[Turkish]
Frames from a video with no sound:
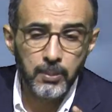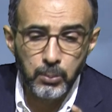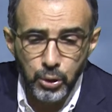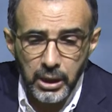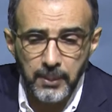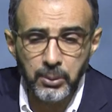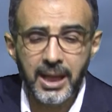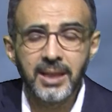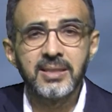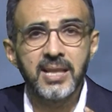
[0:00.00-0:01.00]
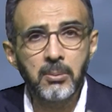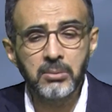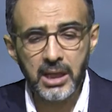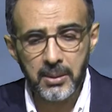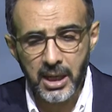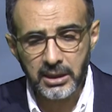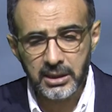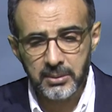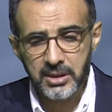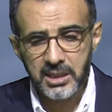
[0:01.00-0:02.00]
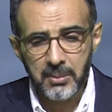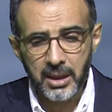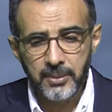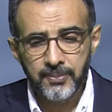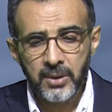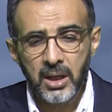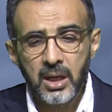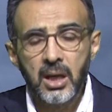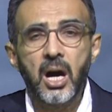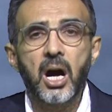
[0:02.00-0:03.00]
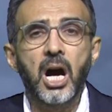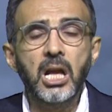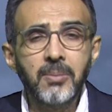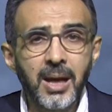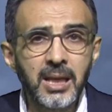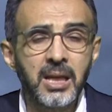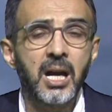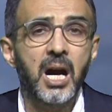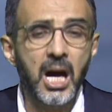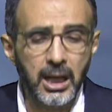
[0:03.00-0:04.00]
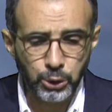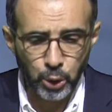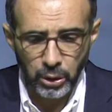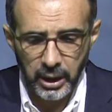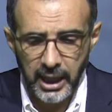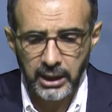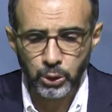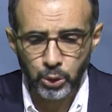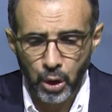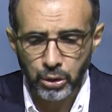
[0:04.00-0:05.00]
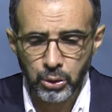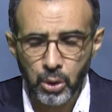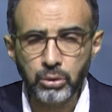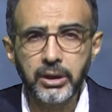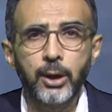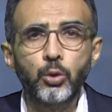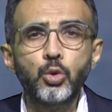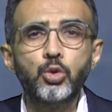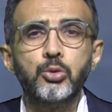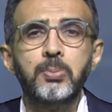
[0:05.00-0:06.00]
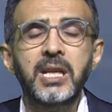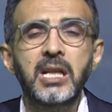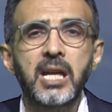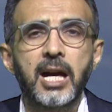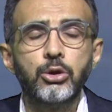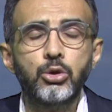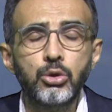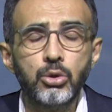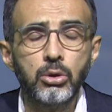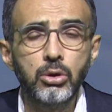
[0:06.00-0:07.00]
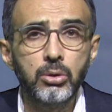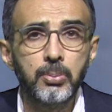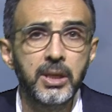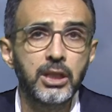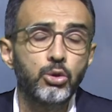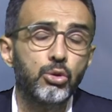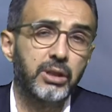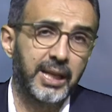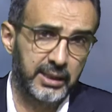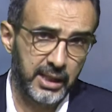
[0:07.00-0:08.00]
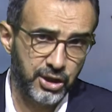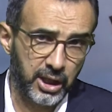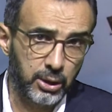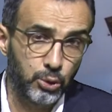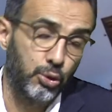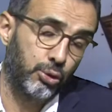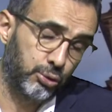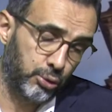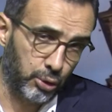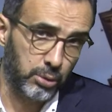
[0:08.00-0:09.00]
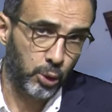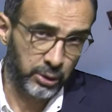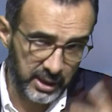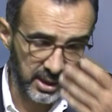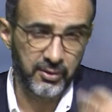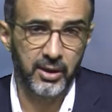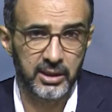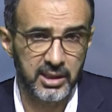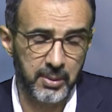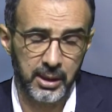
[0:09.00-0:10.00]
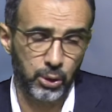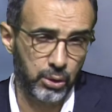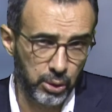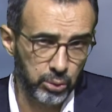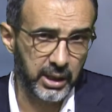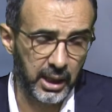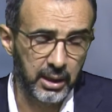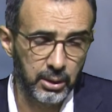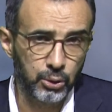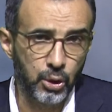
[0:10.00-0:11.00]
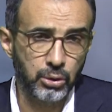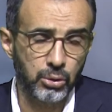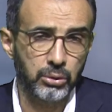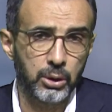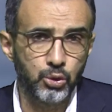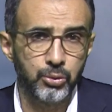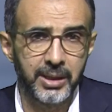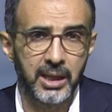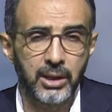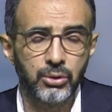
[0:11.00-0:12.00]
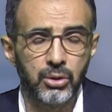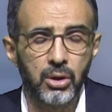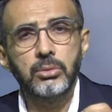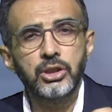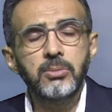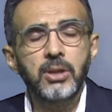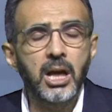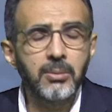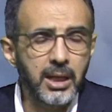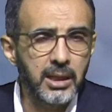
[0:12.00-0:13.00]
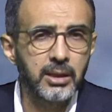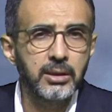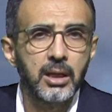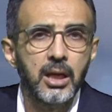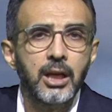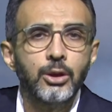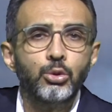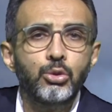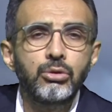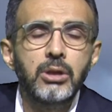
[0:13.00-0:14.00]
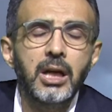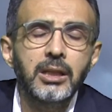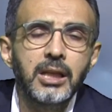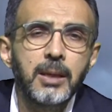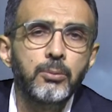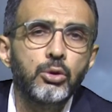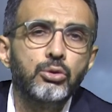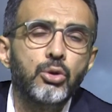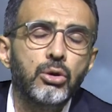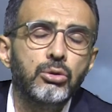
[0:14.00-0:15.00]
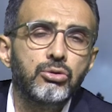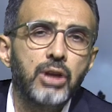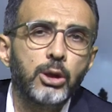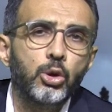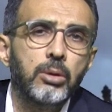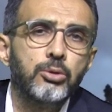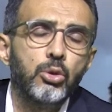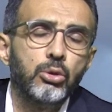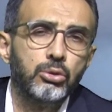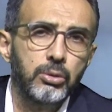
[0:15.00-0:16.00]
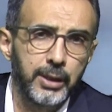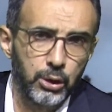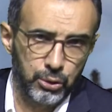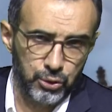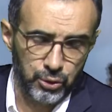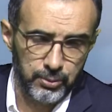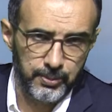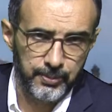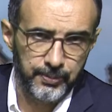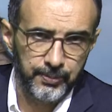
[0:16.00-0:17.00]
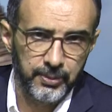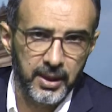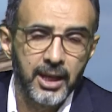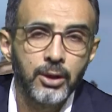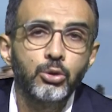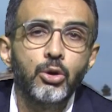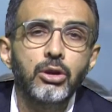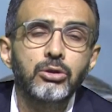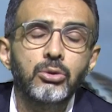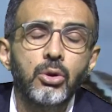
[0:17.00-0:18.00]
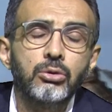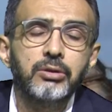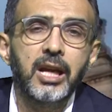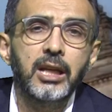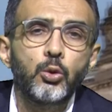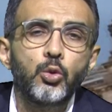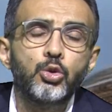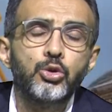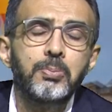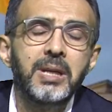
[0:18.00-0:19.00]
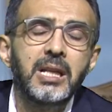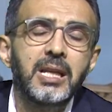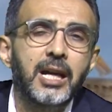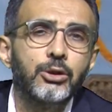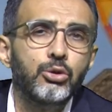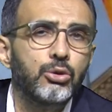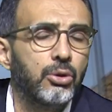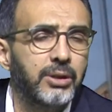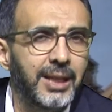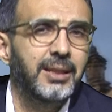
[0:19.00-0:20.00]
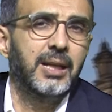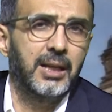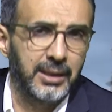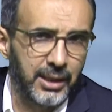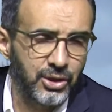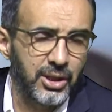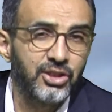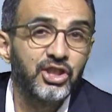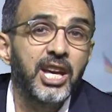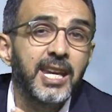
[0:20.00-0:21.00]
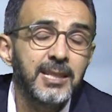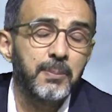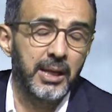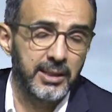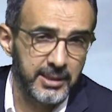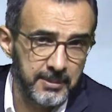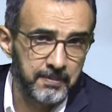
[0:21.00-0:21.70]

Bu yapılan zamlara baktığımız zaman Almanya'ya artı olarak 4.3 milyar euroluk bir yük getirecek. Yük diyorum onların ifadesi bana göre yük değil. 4.3 milyar euro. Şimdi Almanya'nın dünyanın en büyük dördüncü ekonomisi olduğunu biliyoruz. 4.3 milyar euro nedir arkadaşlar? Çerez parası.